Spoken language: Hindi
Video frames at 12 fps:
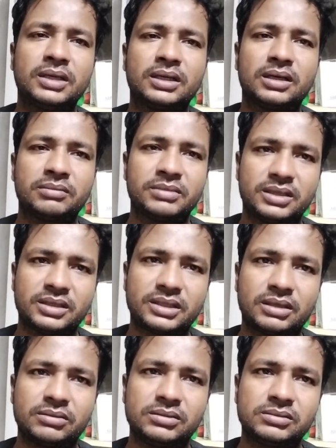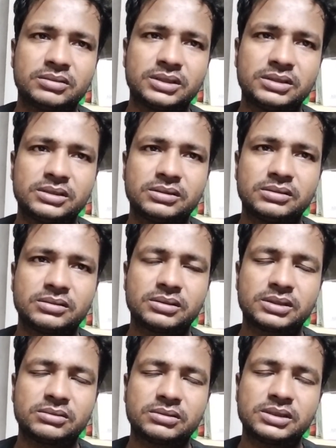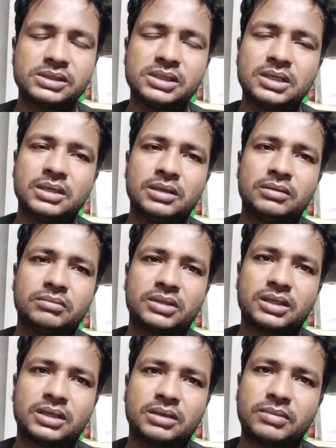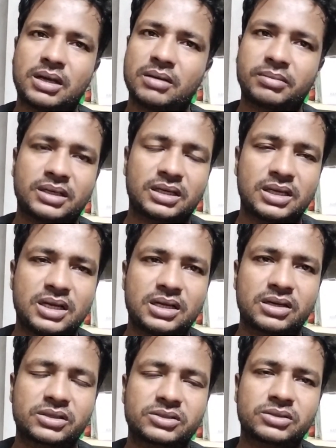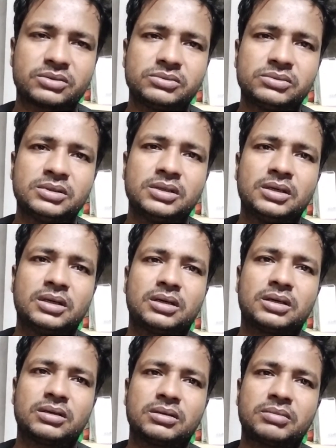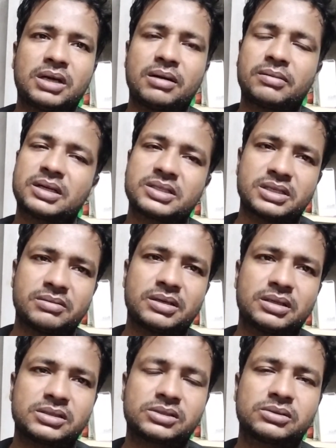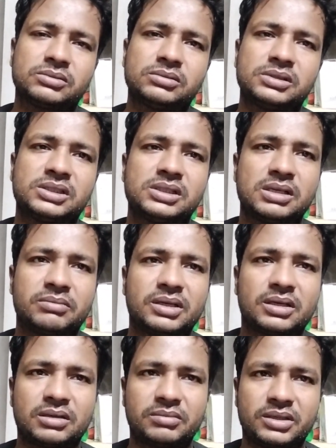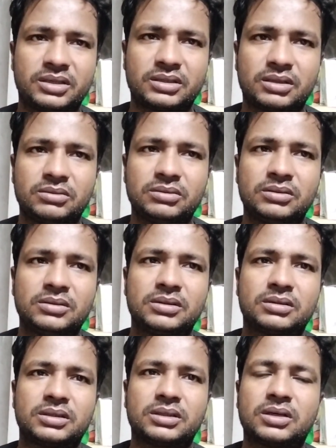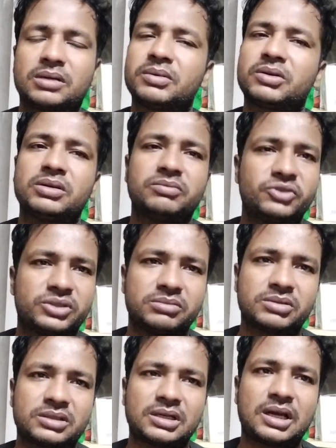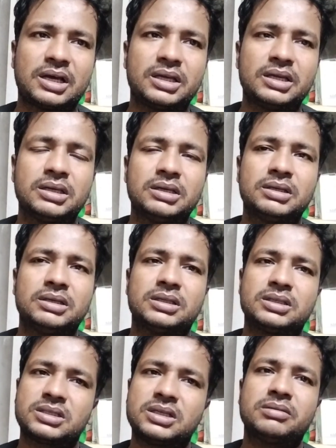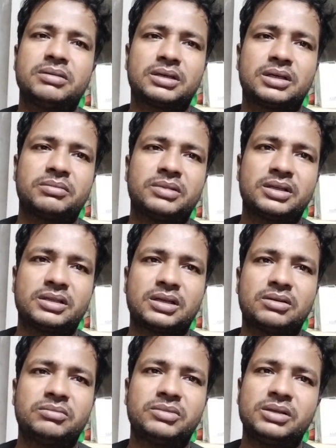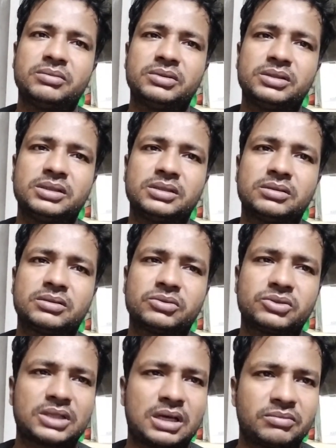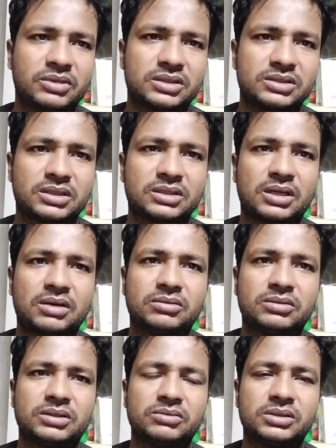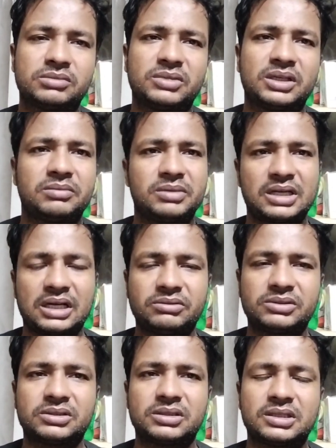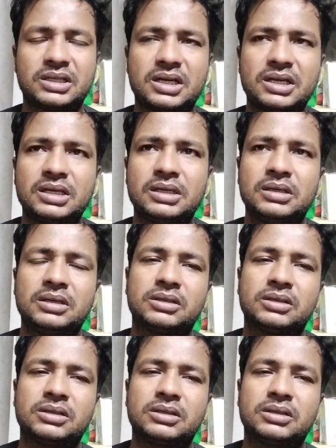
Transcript: मैं घर में रहता हूँ कि क्योंकि मेरा माँ बाप का ख्याल रख सकूँ और माँ बाप का सेवा कर सकूँ इसलिए मैं घर में रहता हूँ कि घर में कोई मुसीबत ना आए इसलिए मैं घर में रहता हूँ मैं भी कुछ काम कर सकता हूँ क्योंकि मैंने भी ग्रेजुएशन किया है